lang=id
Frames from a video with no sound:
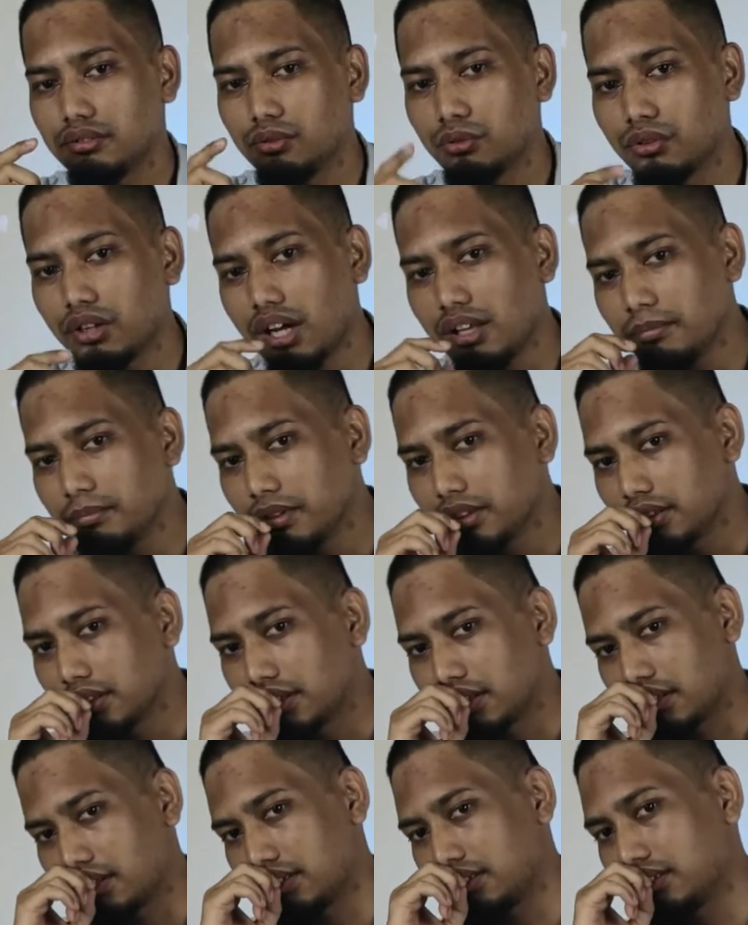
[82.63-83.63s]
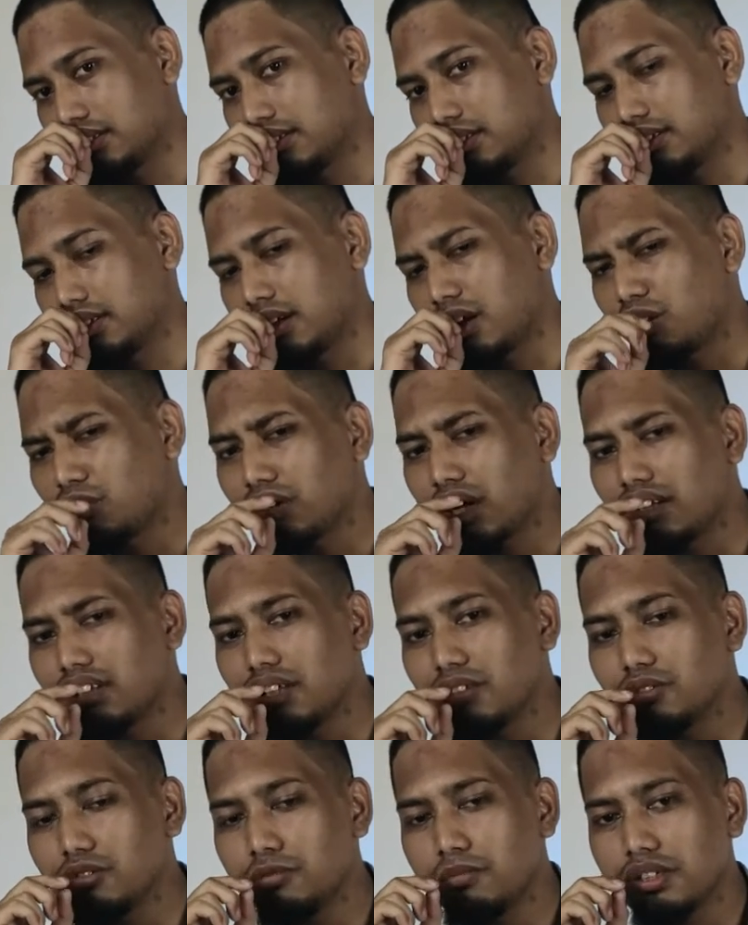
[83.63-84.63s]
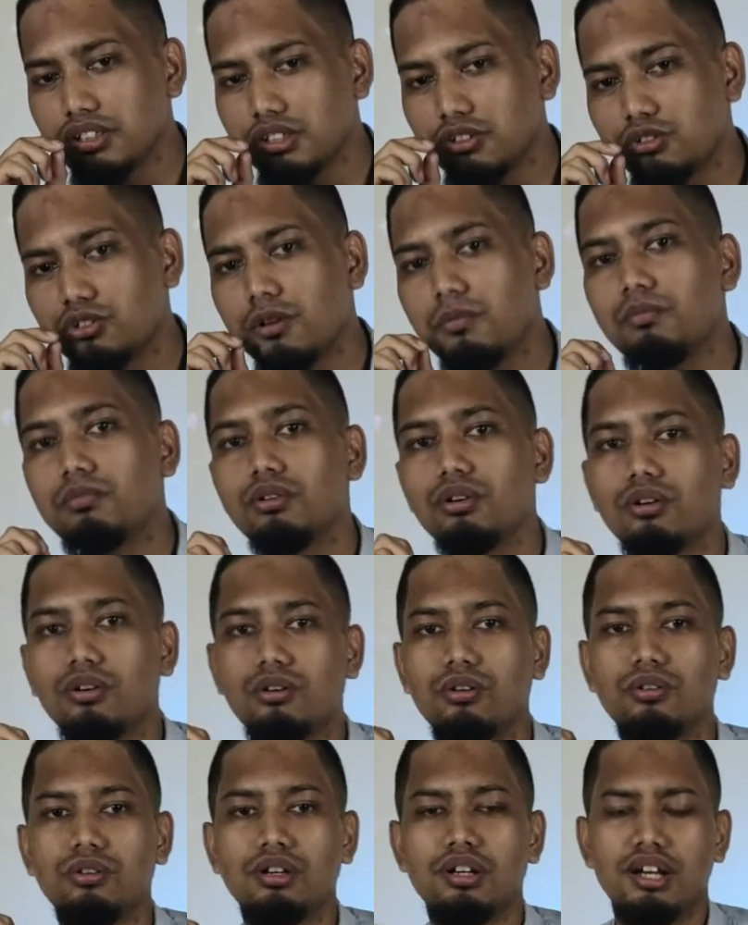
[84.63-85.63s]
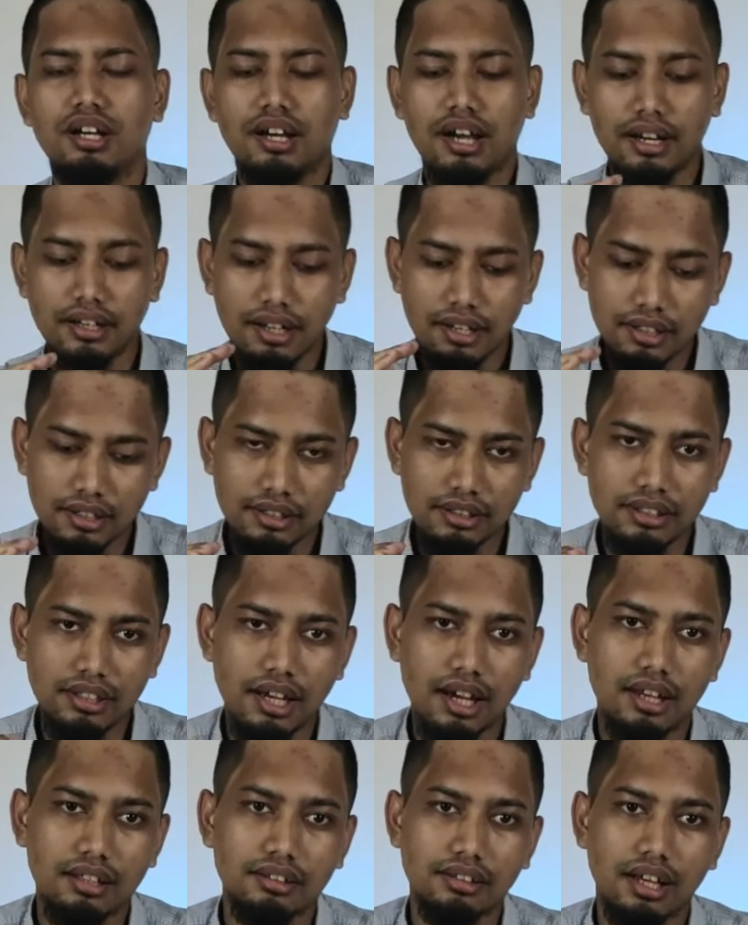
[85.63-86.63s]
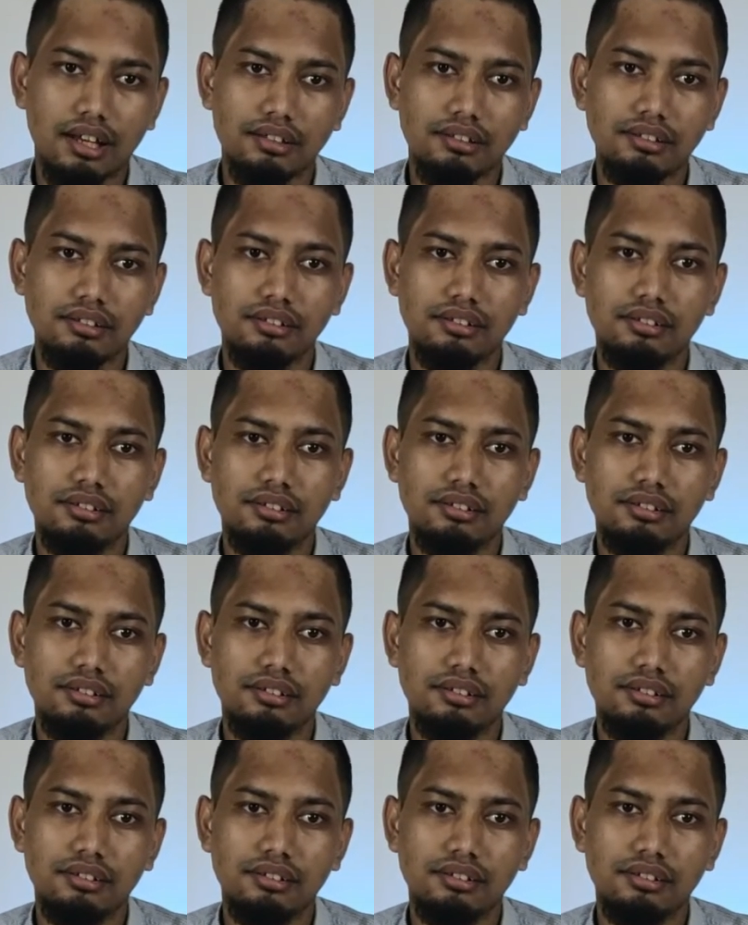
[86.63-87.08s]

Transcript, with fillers: Tuh kan bener. Kalau kalian tuh masih jomblo, karena kelihatan